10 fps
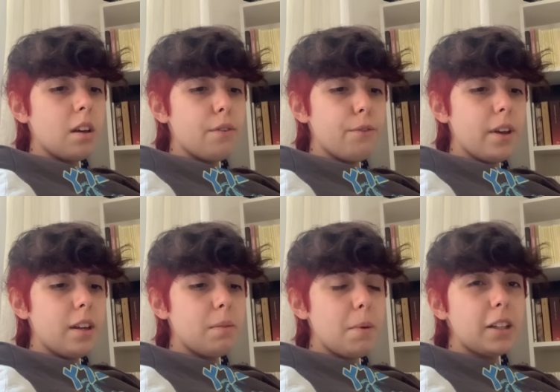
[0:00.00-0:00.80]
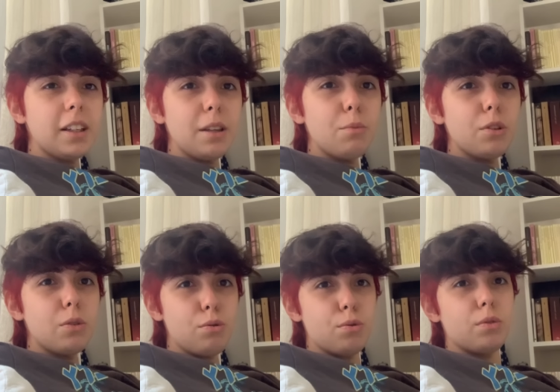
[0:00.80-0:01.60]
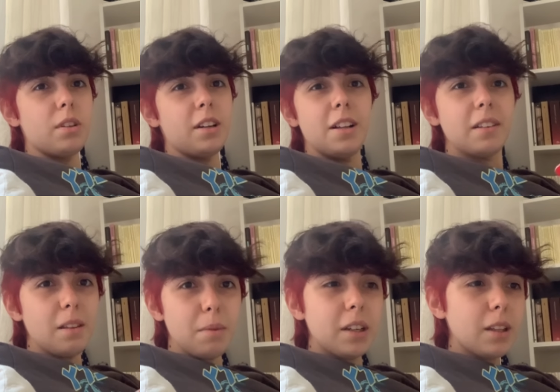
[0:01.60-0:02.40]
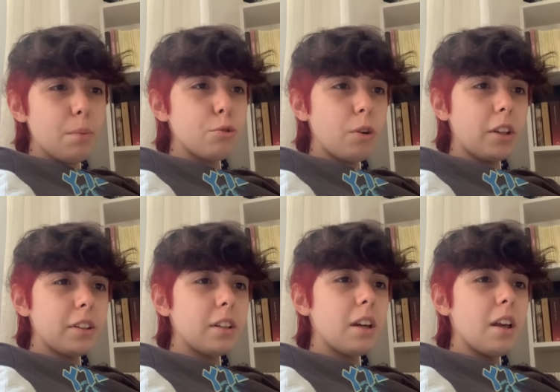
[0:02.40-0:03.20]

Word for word: ve beklediğimin üstünde kalitede bir kitap şu anlık.